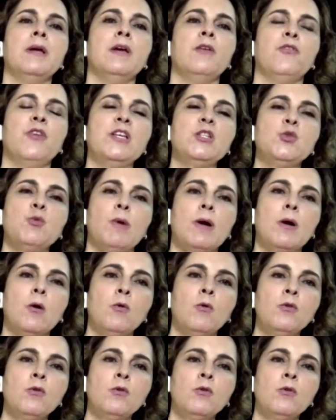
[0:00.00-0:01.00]
fez uma
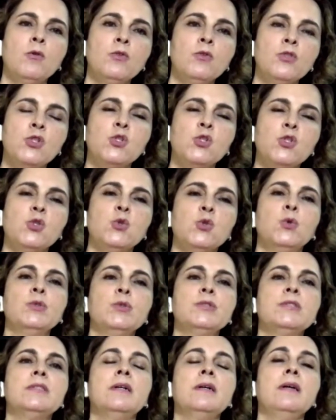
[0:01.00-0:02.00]

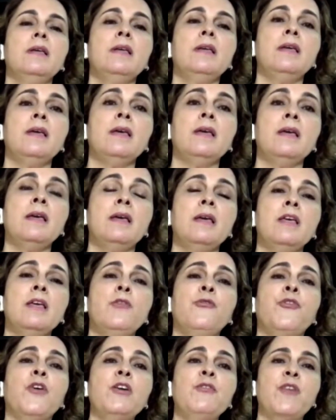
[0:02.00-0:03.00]
consulta e,
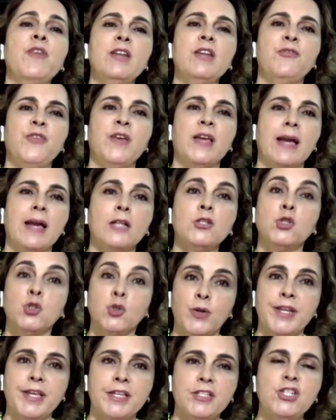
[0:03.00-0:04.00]
e foi verificada
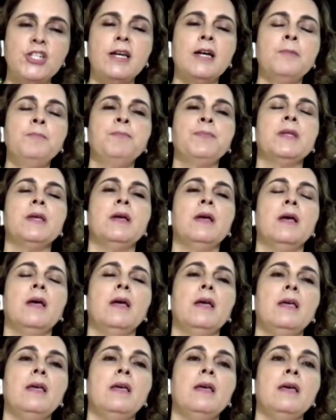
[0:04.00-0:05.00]
jurídica
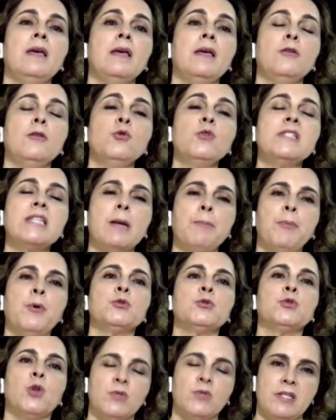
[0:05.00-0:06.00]
e nos
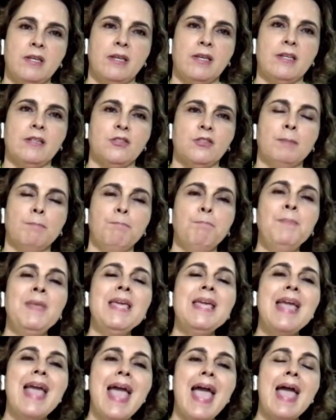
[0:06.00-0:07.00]
apontou o seguinte,
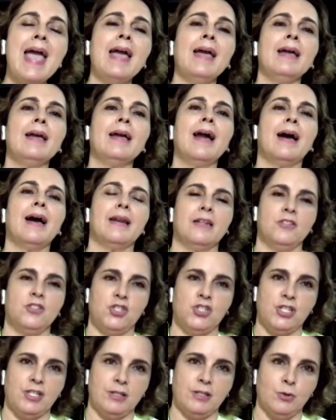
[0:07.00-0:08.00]
me é
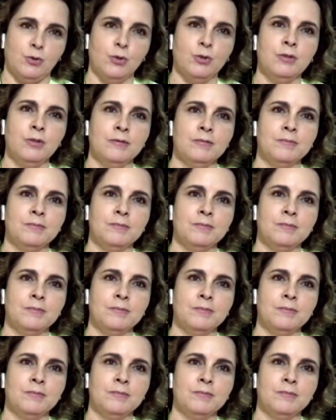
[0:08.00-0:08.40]
garantido